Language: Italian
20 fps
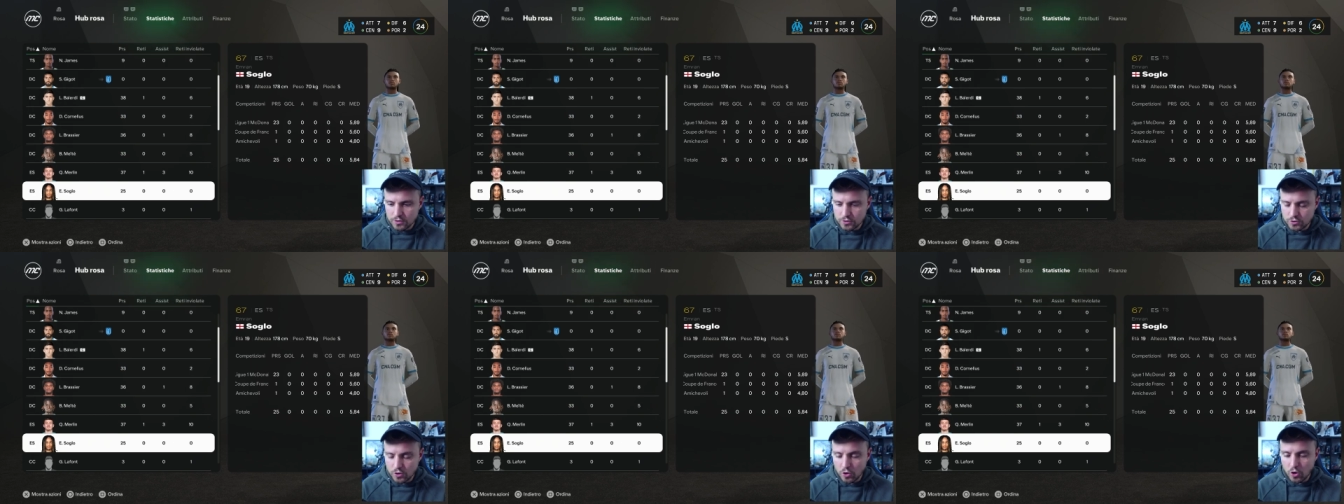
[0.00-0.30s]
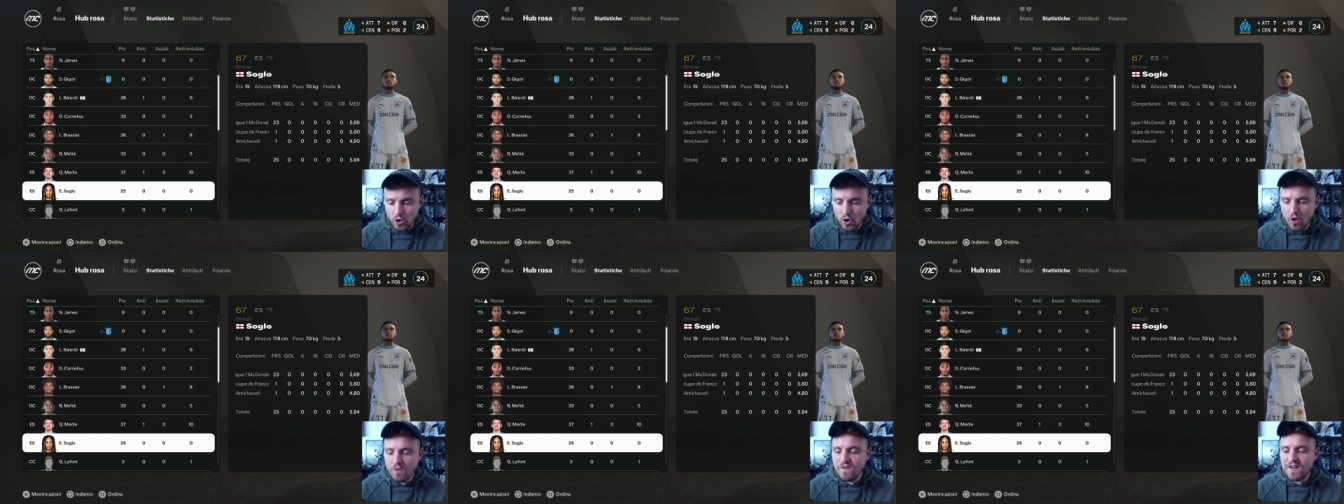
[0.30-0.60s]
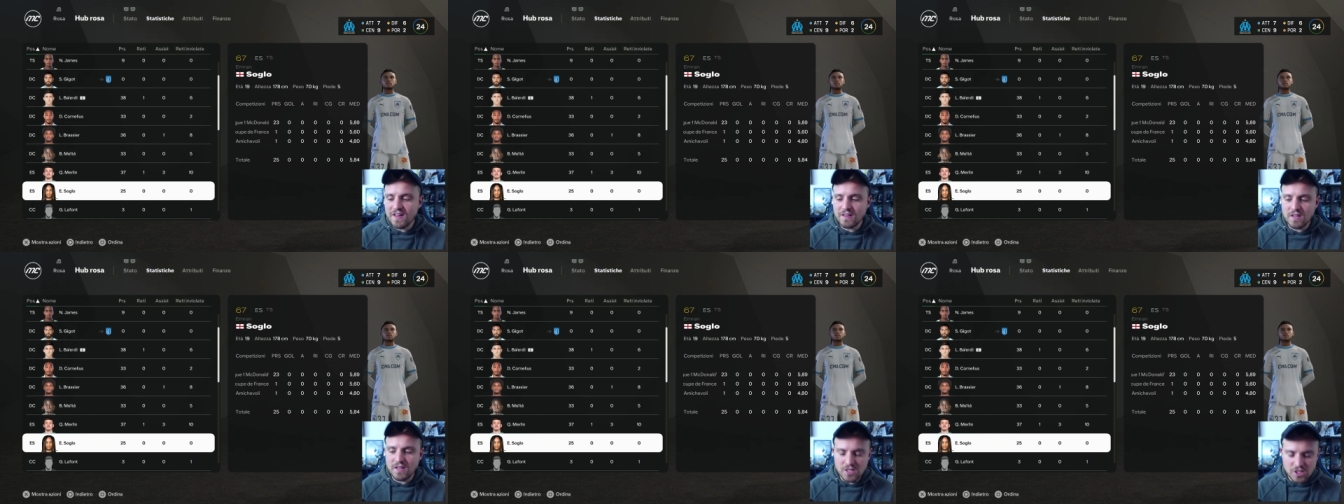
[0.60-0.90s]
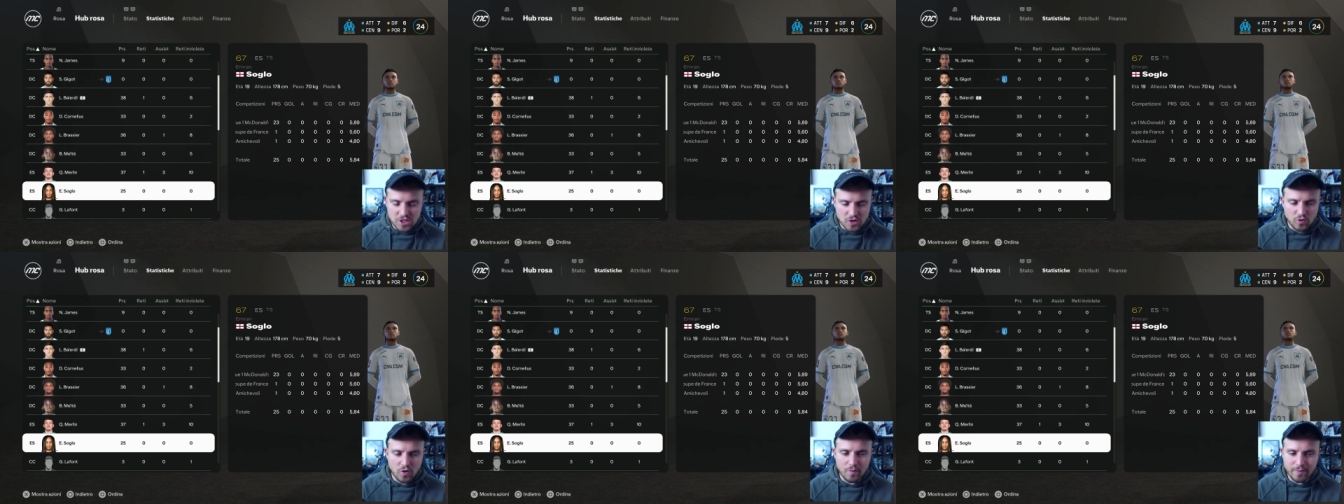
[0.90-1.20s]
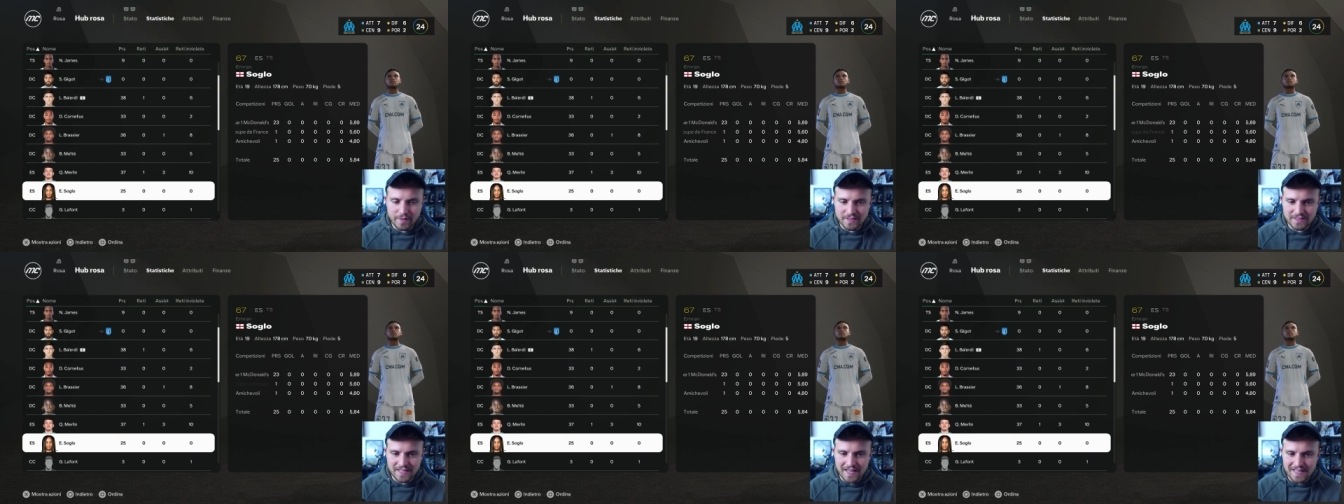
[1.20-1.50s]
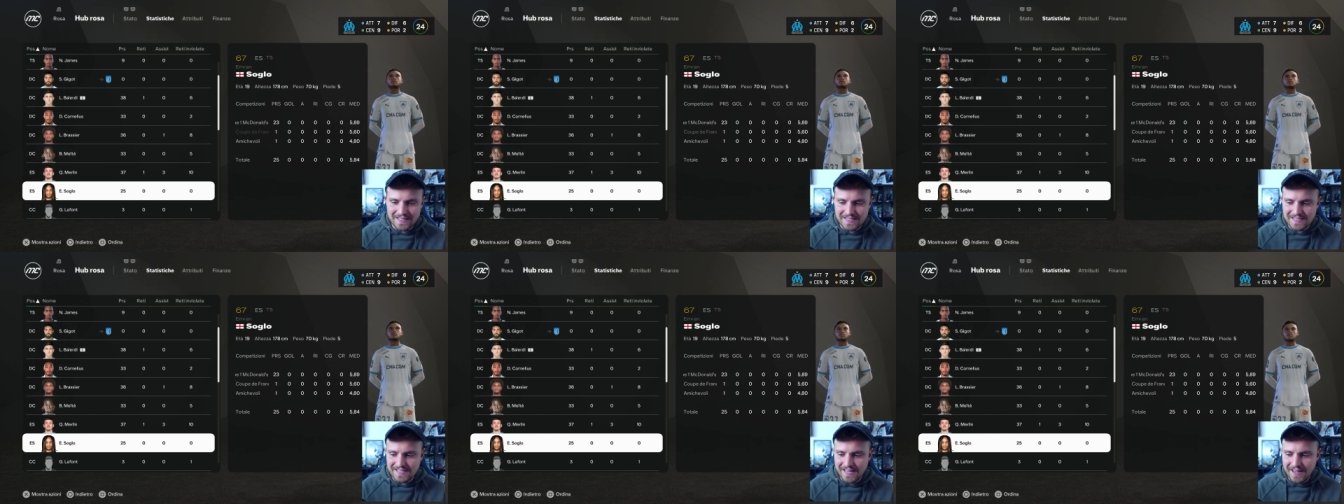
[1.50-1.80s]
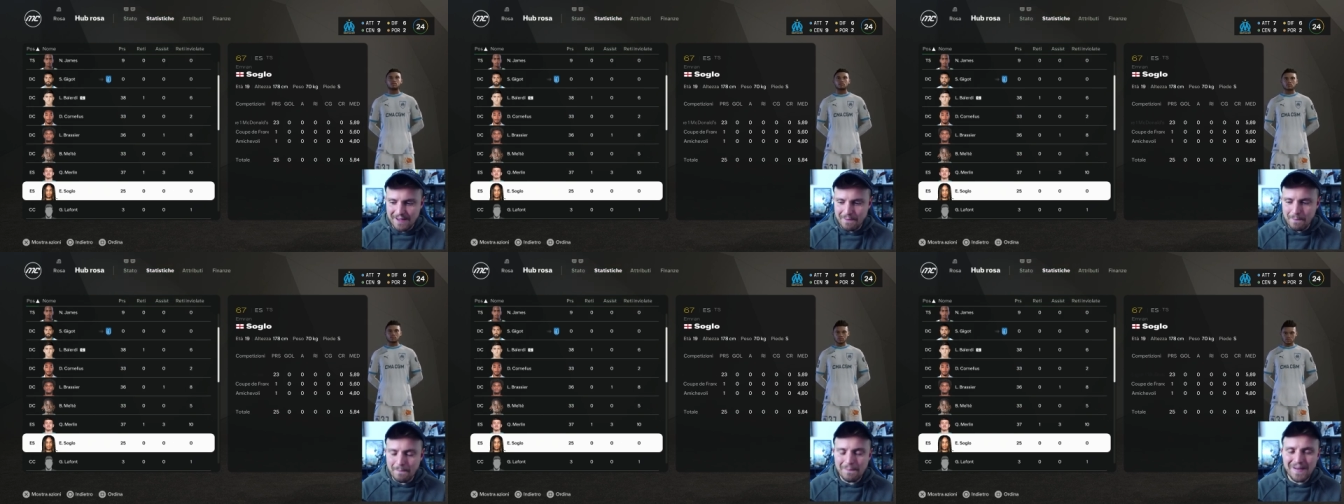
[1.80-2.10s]
Soglo 25
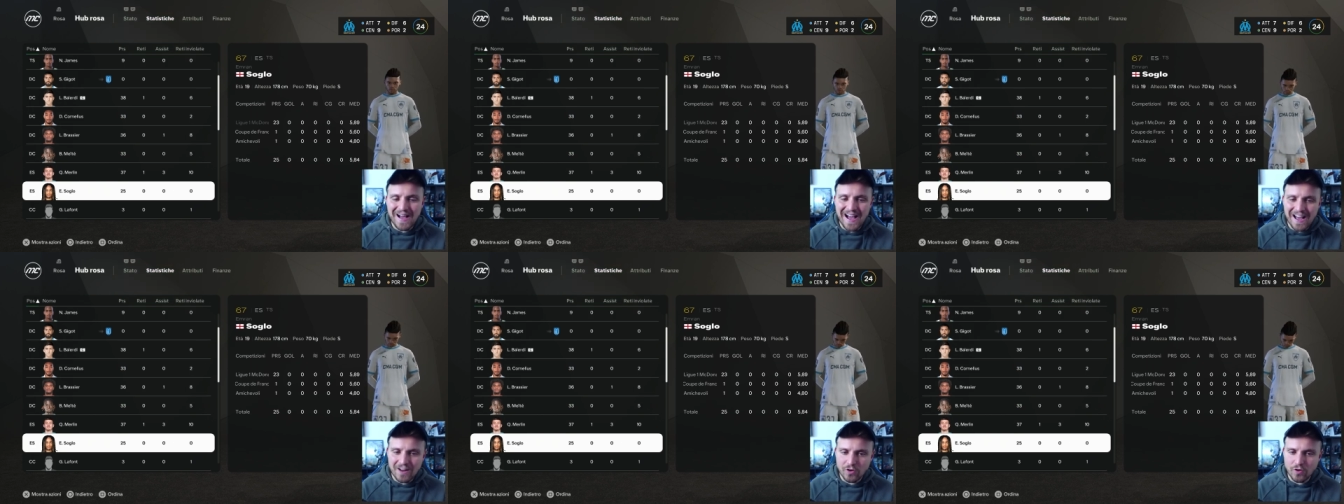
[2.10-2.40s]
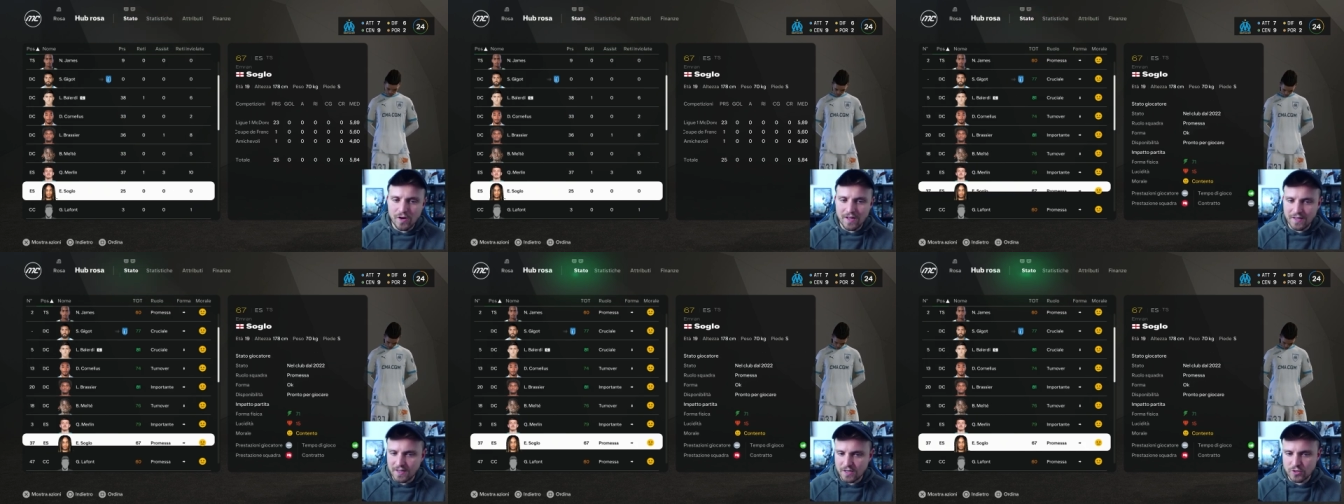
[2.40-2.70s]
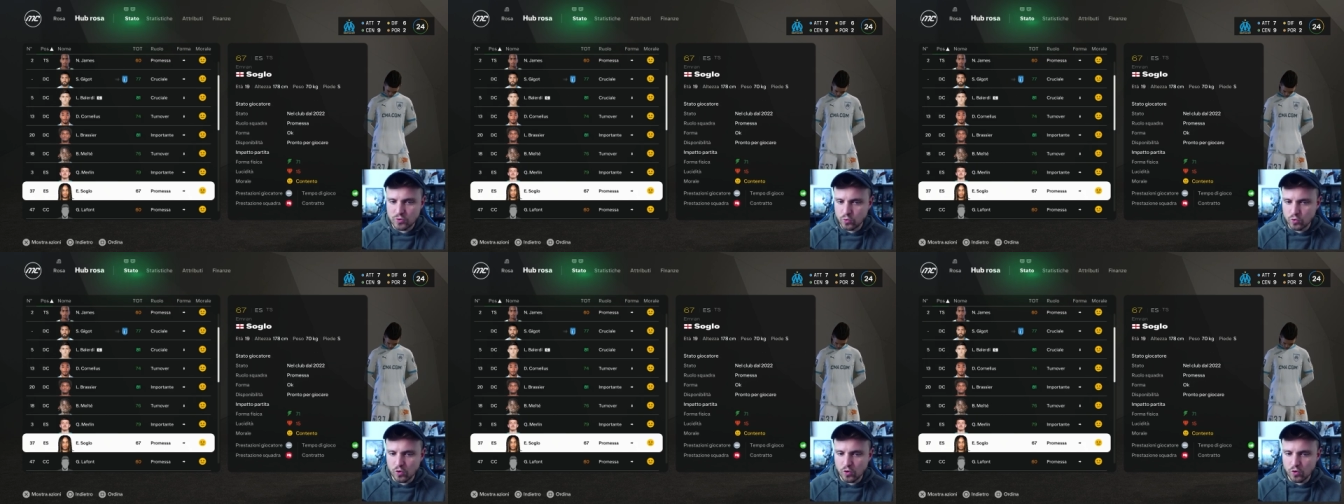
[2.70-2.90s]
presenze, ma non è cresciuto